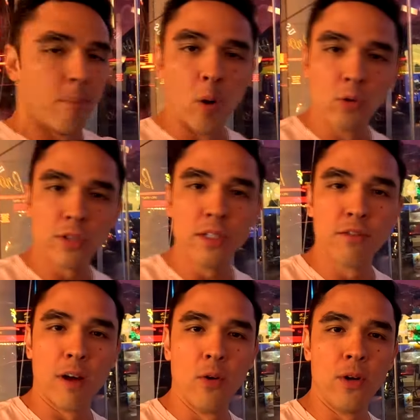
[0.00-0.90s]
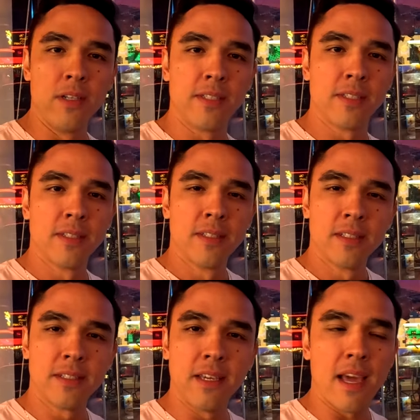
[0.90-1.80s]
bolsa de valores
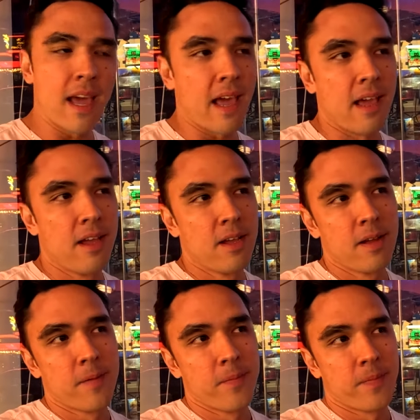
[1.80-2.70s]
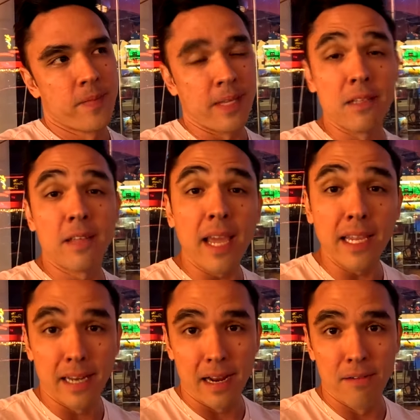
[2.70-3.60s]
que é que
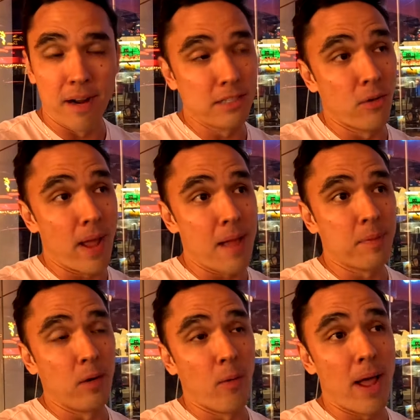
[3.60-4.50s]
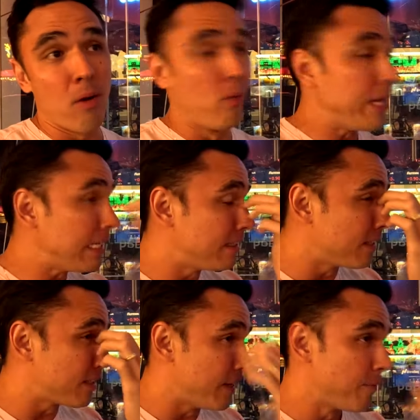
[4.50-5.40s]
tem, né? Na verdade não é, porque não é o
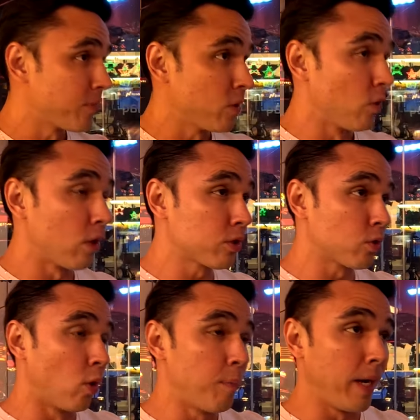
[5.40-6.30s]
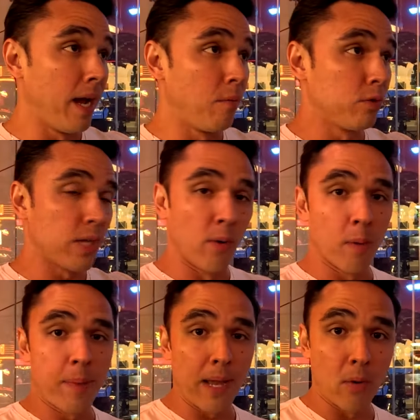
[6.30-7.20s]
índice. Nós operamos, eu
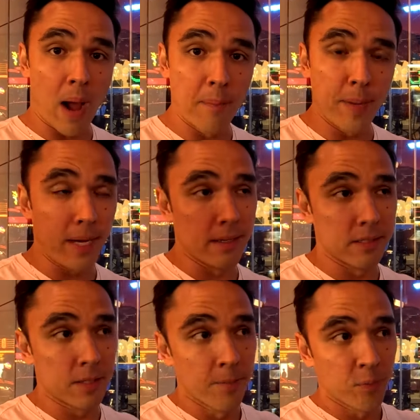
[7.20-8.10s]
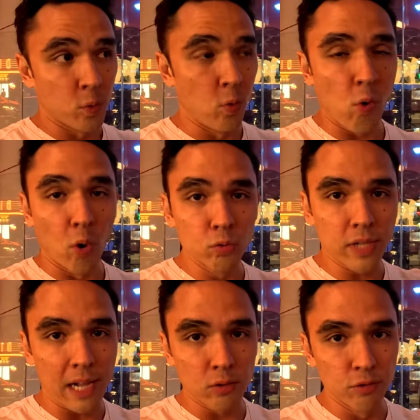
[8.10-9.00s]
opero apenas o
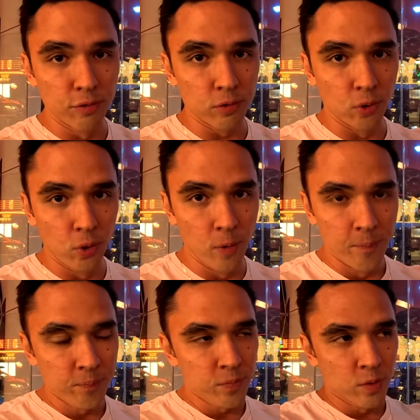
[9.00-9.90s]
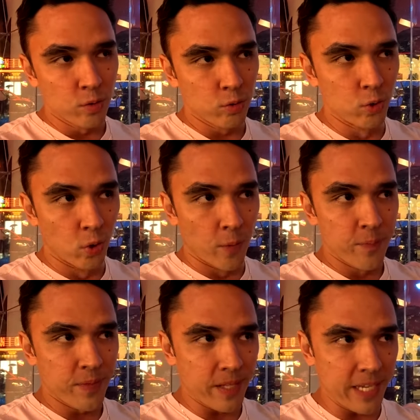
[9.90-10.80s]
contrato futuro do
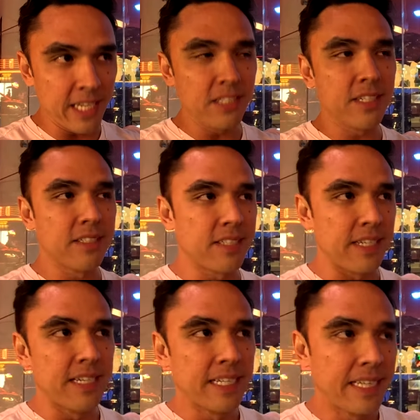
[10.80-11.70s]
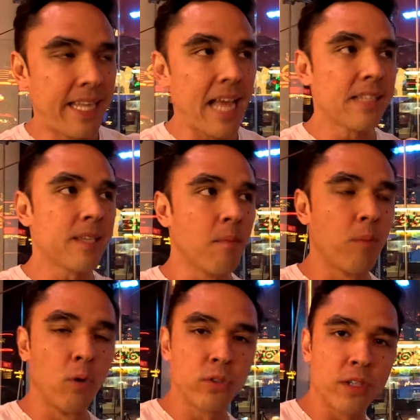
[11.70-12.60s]
índice dessa
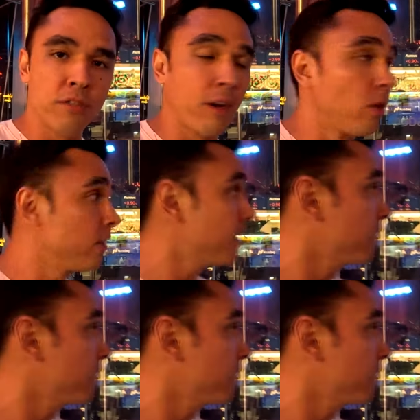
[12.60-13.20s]
bolsa de valores